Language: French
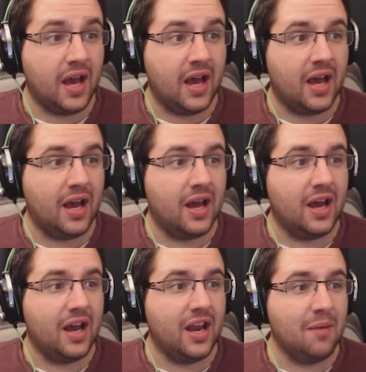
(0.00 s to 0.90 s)

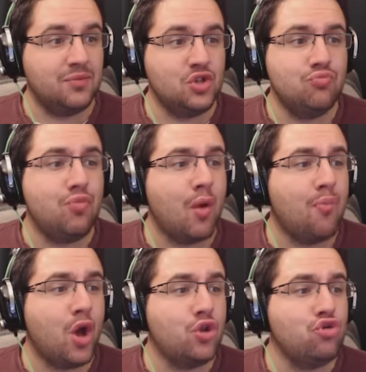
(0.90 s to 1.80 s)
Ah, la petite
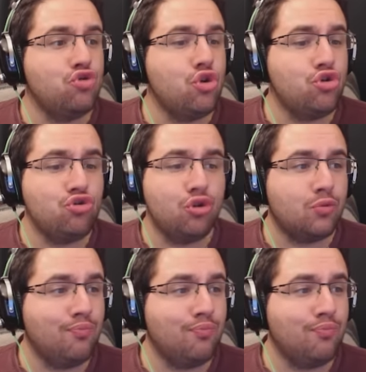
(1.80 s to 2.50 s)
babette qui est toute